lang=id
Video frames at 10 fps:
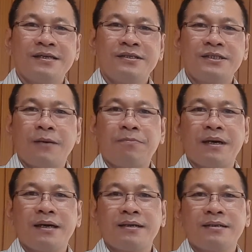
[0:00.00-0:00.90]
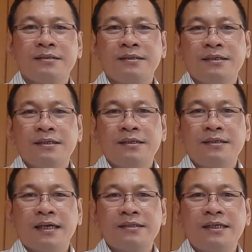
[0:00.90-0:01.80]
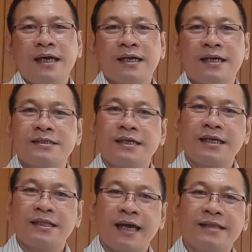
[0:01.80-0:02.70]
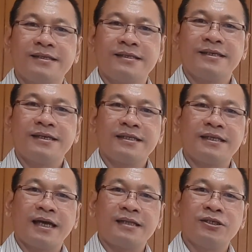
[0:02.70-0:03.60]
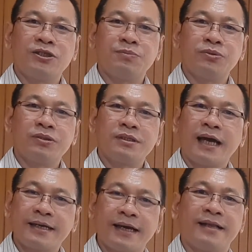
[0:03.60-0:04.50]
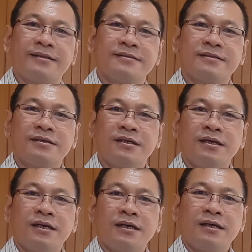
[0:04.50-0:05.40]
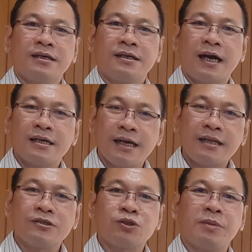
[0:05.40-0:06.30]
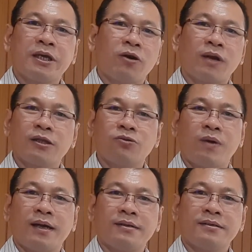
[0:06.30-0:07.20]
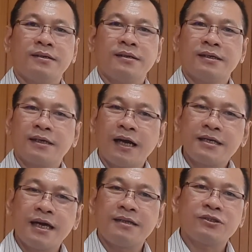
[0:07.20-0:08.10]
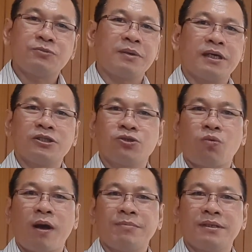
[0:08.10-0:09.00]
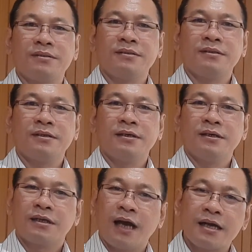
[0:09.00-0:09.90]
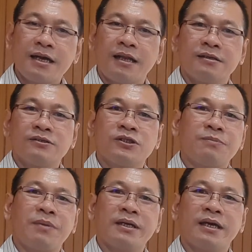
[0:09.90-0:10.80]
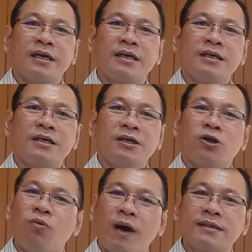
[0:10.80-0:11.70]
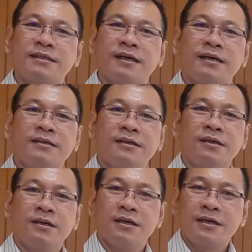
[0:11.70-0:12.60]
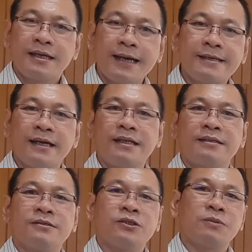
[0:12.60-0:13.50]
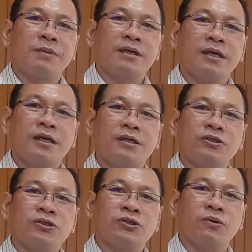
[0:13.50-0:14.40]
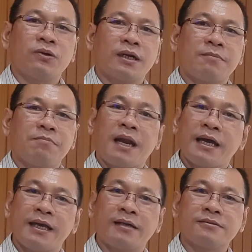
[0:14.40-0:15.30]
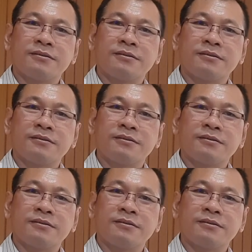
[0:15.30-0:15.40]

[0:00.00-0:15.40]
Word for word: Siapa yang tidak akan sakit hati ketika disebut gagal? Gagal sebagai orang tua, gagal sebagai suami, gagal sebagai keluarga, gagal sebagai seorang pelayan,